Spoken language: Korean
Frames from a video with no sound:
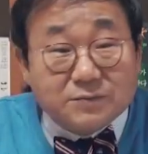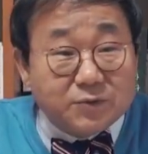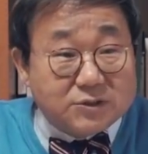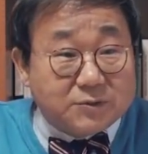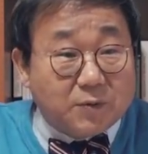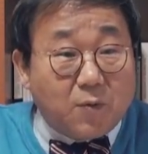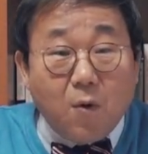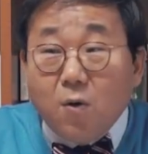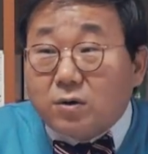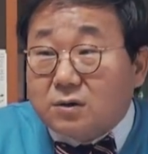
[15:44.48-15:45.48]
아시는 분 있으면
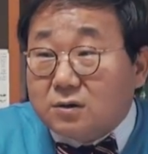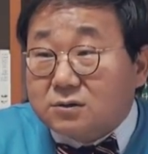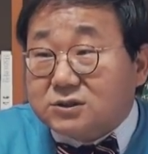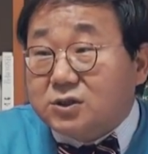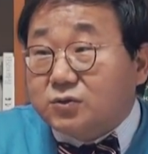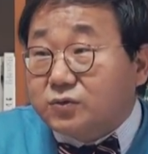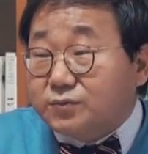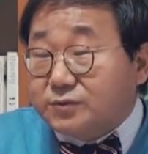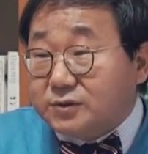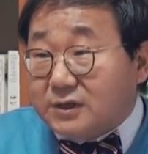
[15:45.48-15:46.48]
꼭 그
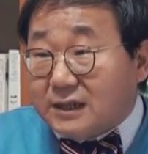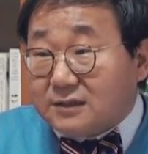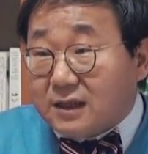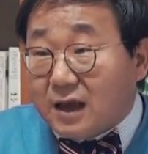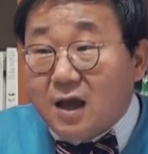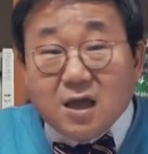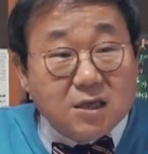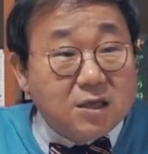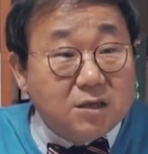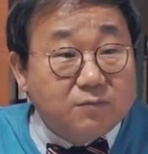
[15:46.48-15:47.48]
지역구 분들한테
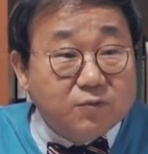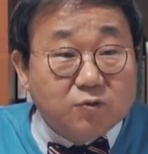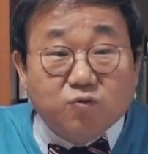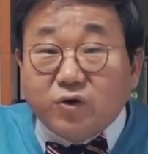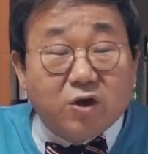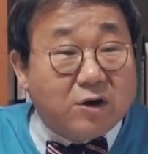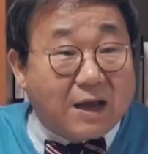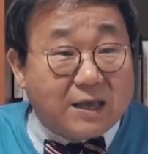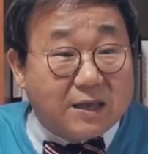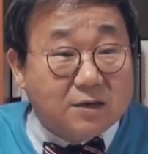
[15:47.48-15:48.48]
이분은
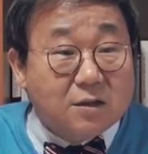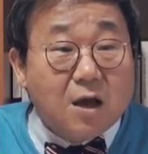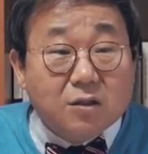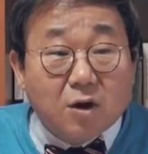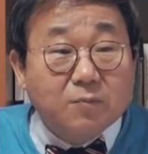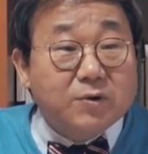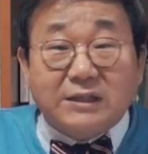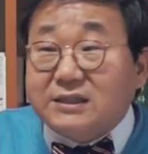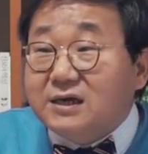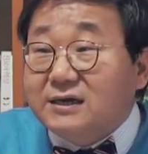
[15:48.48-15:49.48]
국회의원을 하기에는
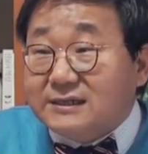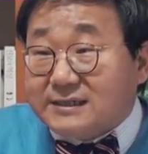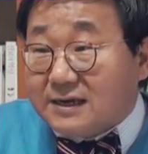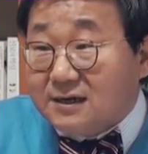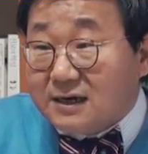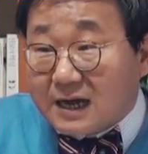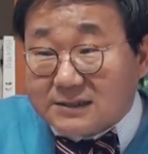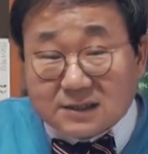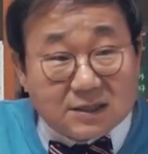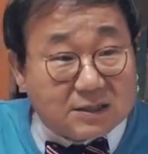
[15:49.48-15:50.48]
너무나 뛰어난 재능을
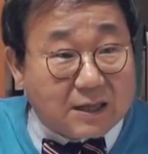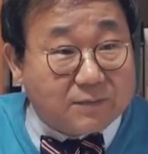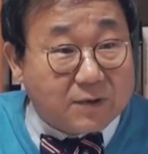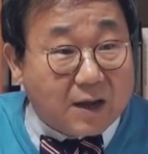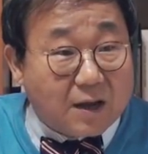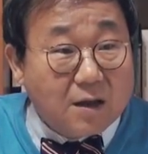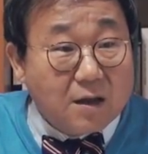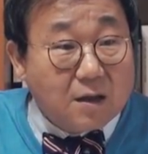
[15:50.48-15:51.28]
가졌기 때문에